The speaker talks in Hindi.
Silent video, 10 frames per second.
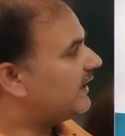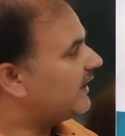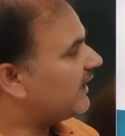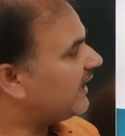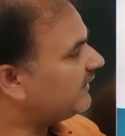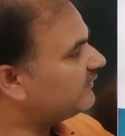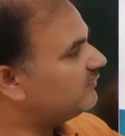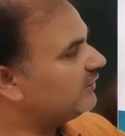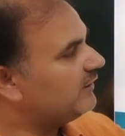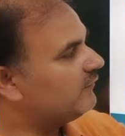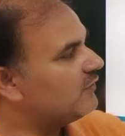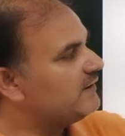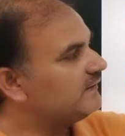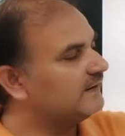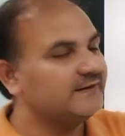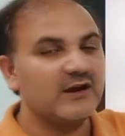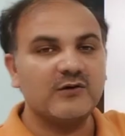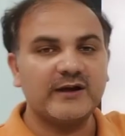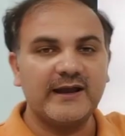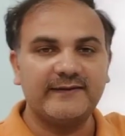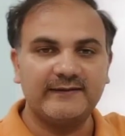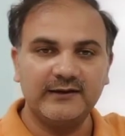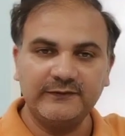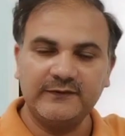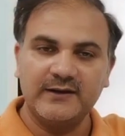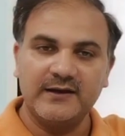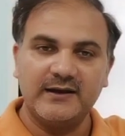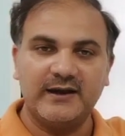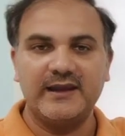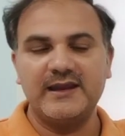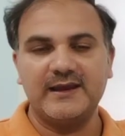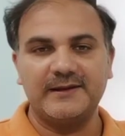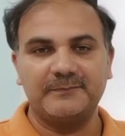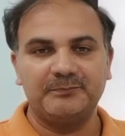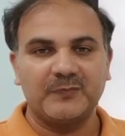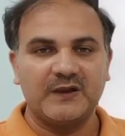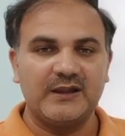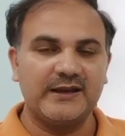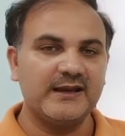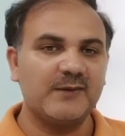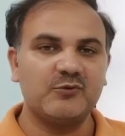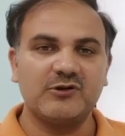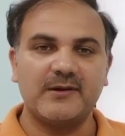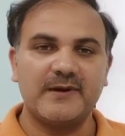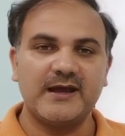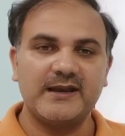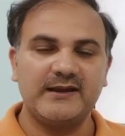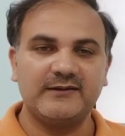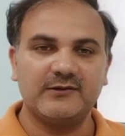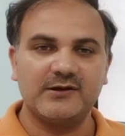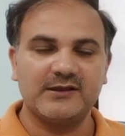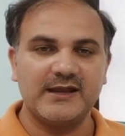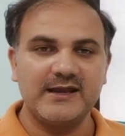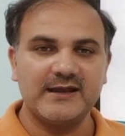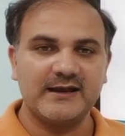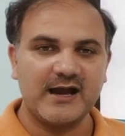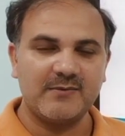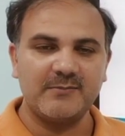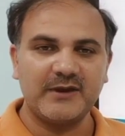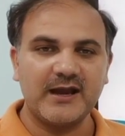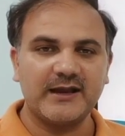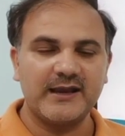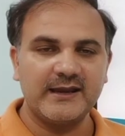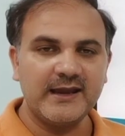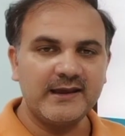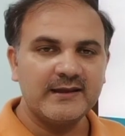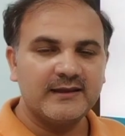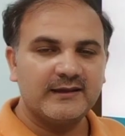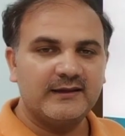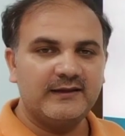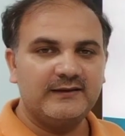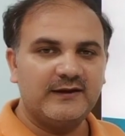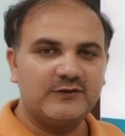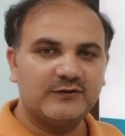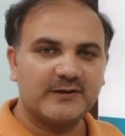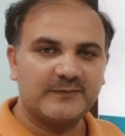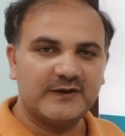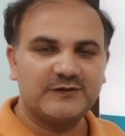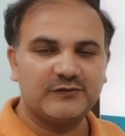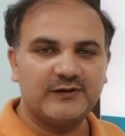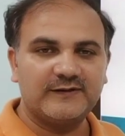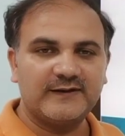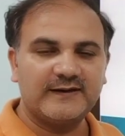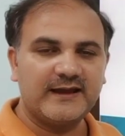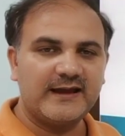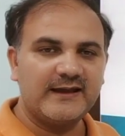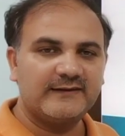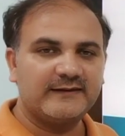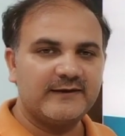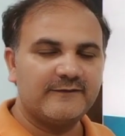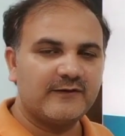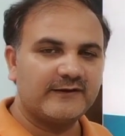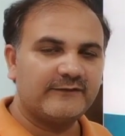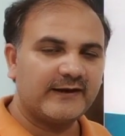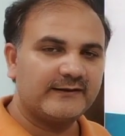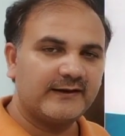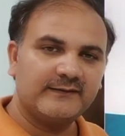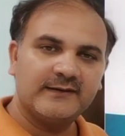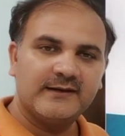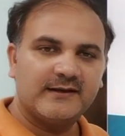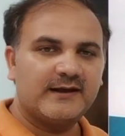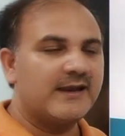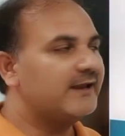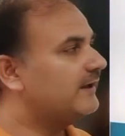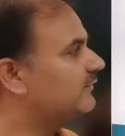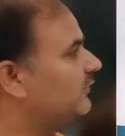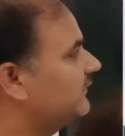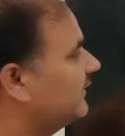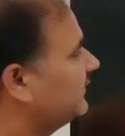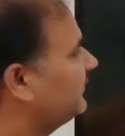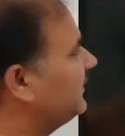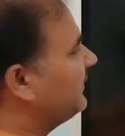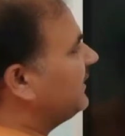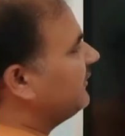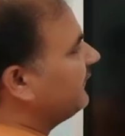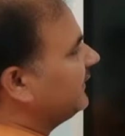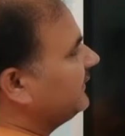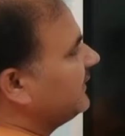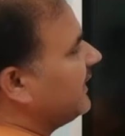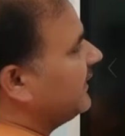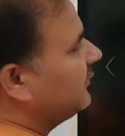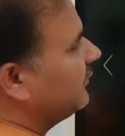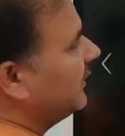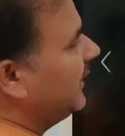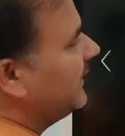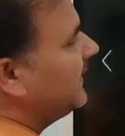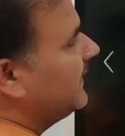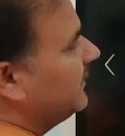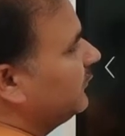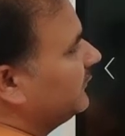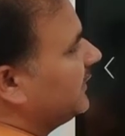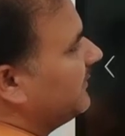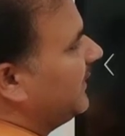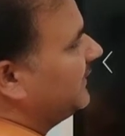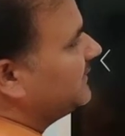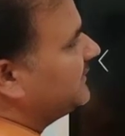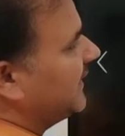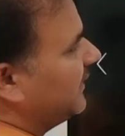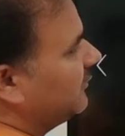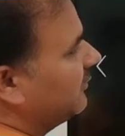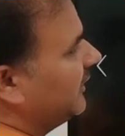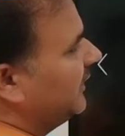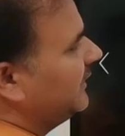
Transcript: आठ जो है वो इन संख्याओं का एस नहीं है लेकिन आपको घबराने की ज़रूरत नहीं है अब हम क्या करेंगे ये जो सबसे छोटी संख्या है इसके फैक्टर्स करेंगे तो इसका सबसे पहला फैक्टर आठ होगा उसके बाद चार होगा